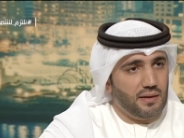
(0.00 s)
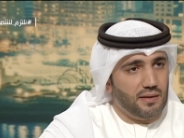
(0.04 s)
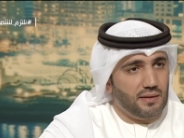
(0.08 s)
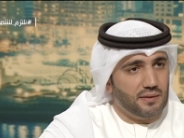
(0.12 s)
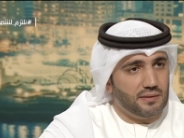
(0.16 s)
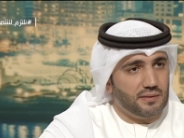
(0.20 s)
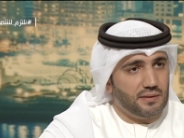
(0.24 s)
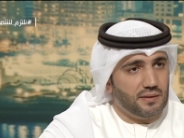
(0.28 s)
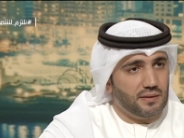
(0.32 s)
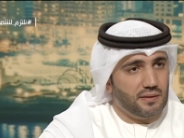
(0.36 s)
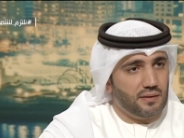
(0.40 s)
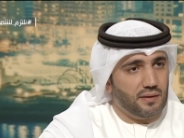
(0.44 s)

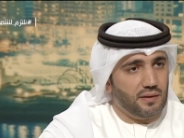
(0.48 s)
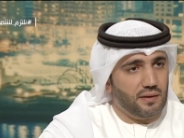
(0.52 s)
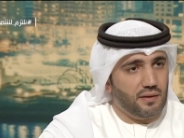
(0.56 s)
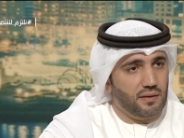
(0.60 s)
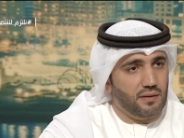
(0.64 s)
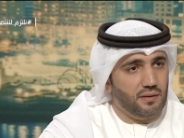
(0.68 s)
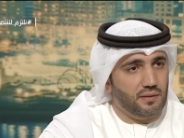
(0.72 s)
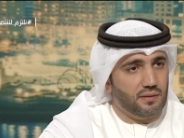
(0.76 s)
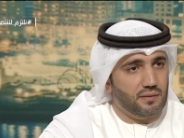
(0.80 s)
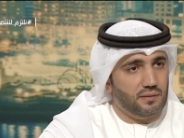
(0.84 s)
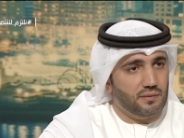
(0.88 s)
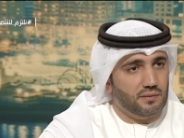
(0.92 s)
التي
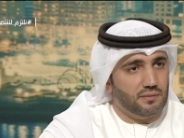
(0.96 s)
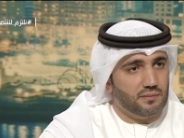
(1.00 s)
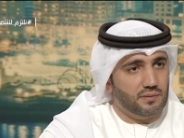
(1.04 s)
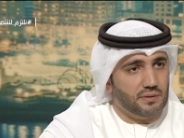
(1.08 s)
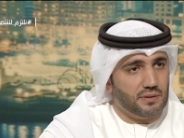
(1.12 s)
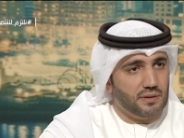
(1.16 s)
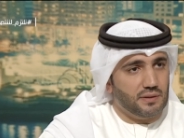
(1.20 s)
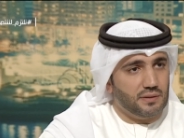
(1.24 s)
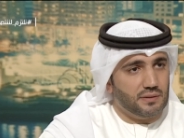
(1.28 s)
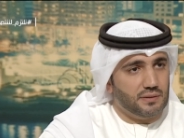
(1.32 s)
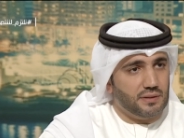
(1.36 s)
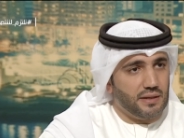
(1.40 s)
أه،
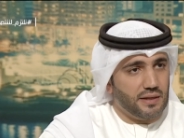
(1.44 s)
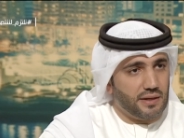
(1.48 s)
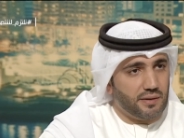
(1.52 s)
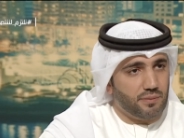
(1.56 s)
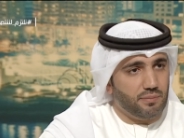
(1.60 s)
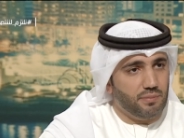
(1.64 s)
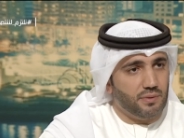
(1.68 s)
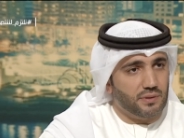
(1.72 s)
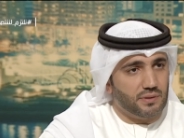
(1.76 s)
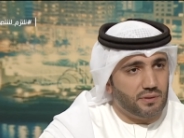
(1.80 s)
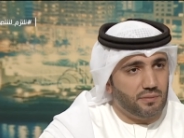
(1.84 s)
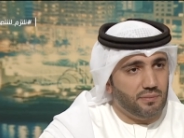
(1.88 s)

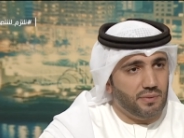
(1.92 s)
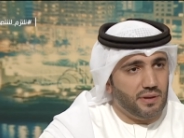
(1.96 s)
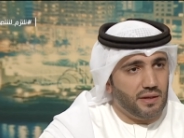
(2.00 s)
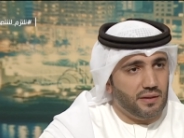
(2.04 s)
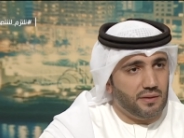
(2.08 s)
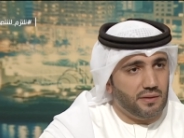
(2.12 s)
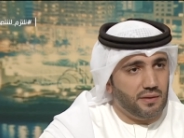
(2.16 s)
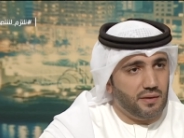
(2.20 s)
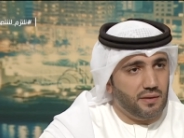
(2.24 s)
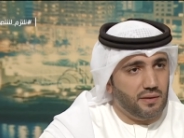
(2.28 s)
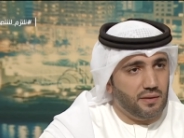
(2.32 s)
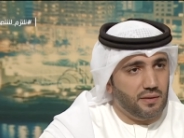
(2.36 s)
تربط
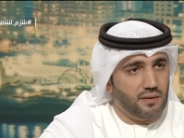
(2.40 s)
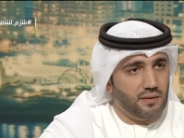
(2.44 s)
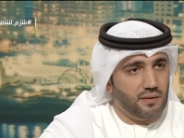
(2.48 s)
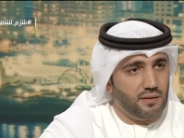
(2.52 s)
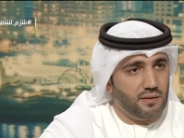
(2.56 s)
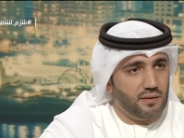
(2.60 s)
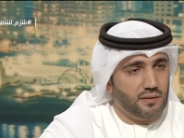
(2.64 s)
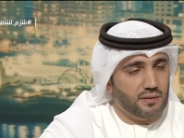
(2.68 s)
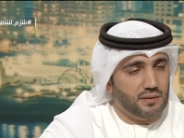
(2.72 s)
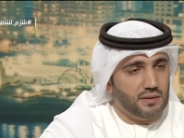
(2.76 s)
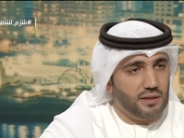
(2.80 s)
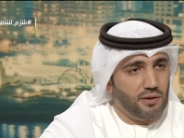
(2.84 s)
بين
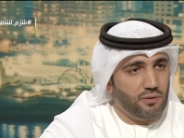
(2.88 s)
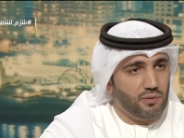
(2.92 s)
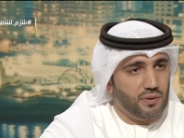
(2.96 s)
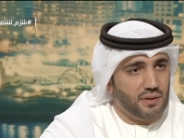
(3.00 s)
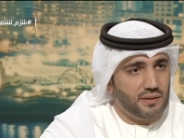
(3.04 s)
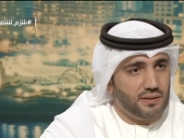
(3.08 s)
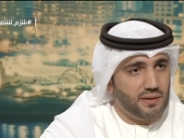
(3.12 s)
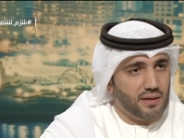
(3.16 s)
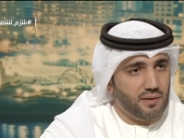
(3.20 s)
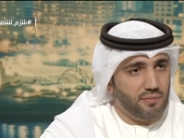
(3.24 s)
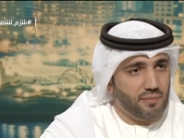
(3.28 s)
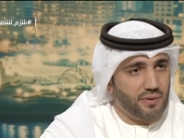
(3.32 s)

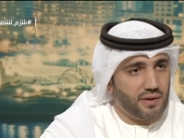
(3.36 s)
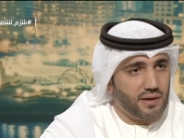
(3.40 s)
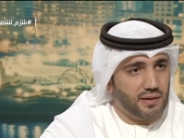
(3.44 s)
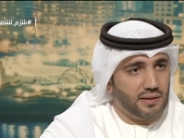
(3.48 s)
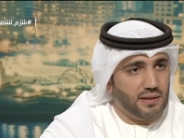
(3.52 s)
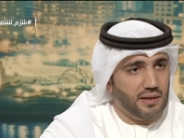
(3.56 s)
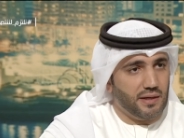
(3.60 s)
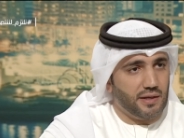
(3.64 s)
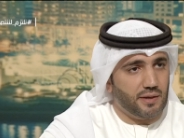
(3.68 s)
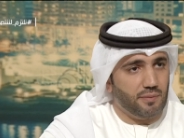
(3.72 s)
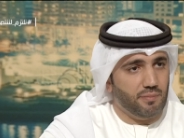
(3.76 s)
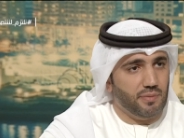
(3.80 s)
دولة
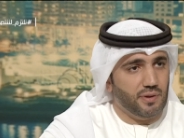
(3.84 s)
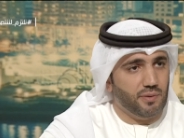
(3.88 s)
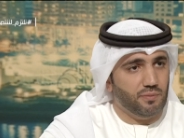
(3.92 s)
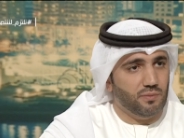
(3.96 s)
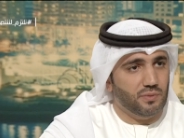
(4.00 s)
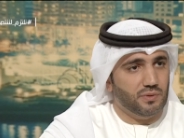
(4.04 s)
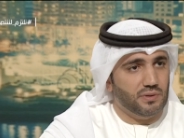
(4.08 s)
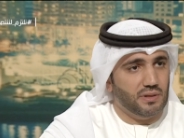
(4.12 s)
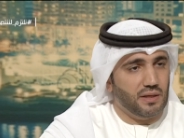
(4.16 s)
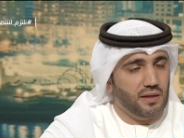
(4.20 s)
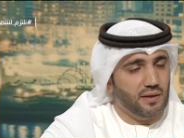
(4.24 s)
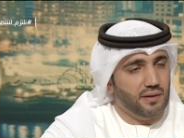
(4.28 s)
الإمارات العربية
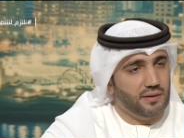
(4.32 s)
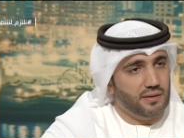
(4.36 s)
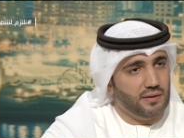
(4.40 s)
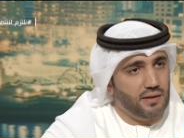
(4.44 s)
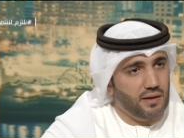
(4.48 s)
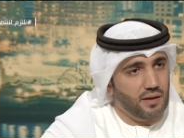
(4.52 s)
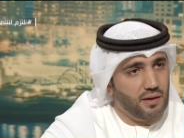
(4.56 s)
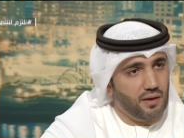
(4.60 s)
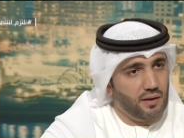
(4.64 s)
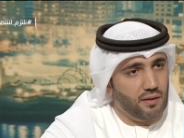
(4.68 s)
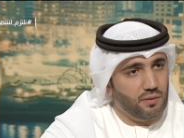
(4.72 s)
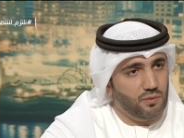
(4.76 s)

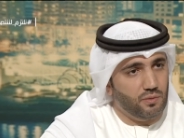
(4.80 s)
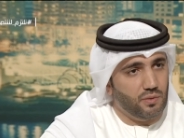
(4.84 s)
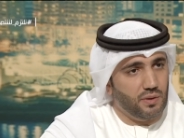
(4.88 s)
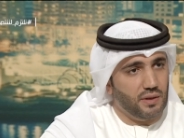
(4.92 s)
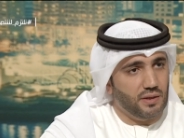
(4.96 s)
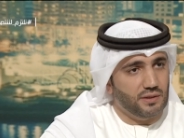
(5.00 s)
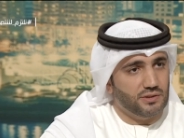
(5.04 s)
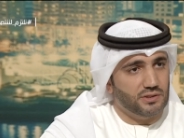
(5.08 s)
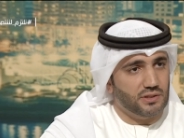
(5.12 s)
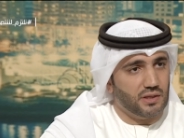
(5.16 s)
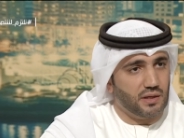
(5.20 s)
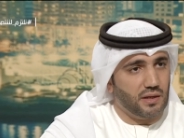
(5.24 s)
المتحدة
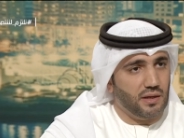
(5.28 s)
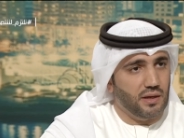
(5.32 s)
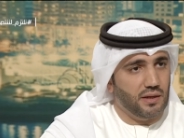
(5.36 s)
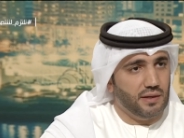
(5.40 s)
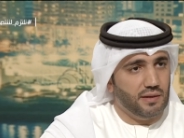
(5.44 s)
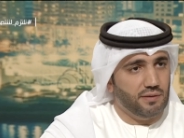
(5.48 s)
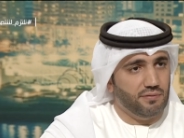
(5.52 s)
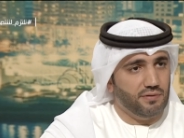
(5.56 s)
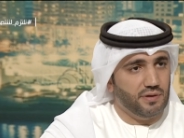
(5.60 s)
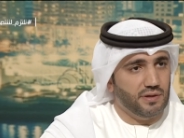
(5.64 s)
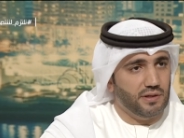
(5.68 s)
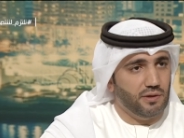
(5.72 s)

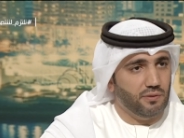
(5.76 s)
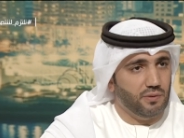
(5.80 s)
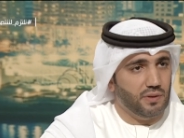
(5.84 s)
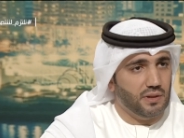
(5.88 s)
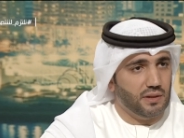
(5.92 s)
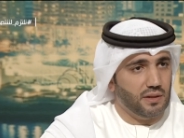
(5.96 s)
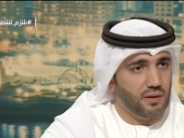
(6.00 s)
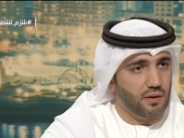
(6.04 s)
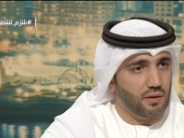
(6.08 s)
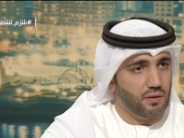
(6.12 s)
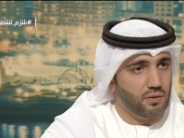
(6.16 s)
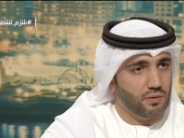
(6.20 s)
وأشقائنا في
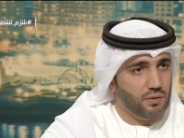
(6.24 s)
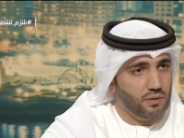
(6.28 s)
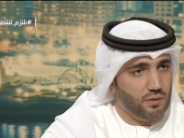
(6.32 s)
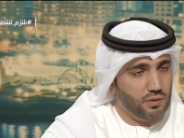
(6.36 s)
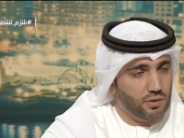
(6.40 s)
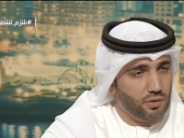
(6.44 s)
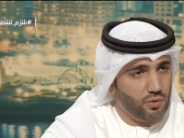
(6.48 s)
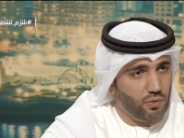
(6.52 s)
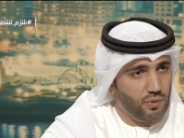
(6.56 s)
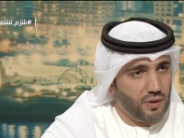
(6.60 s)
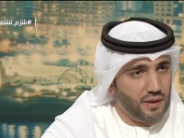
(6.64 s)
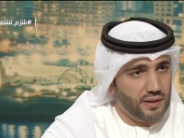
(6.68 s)
دولة
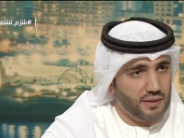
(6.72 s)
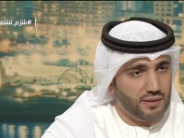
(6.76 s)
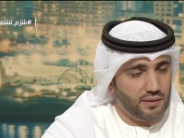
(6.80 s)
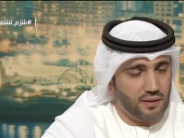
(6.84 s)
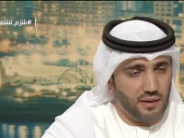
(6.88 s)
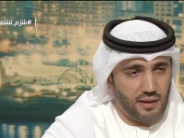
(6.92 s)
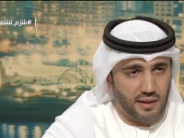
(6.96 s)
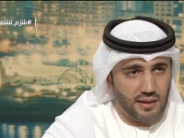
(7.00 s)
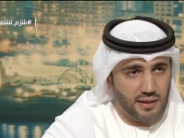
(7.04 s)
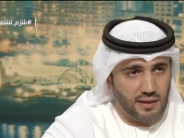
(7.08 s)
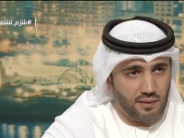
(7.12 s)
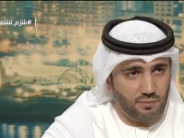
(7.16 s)
الكويت
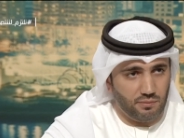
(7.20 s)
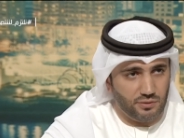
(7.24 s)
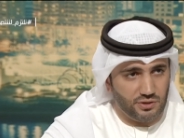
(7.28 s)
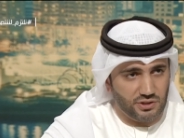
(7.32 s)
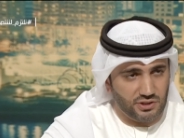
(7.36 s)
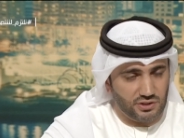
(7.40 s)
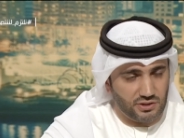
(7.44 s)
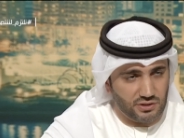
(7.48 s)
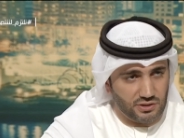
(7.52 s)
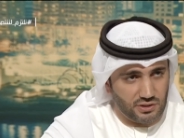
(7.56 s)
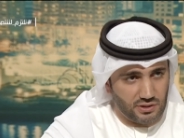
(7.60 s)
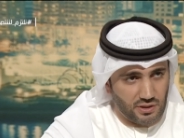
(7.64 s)
على
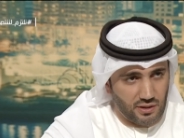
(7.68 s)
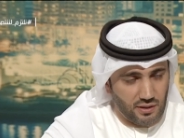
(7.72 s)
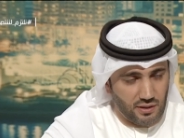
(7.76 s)
مست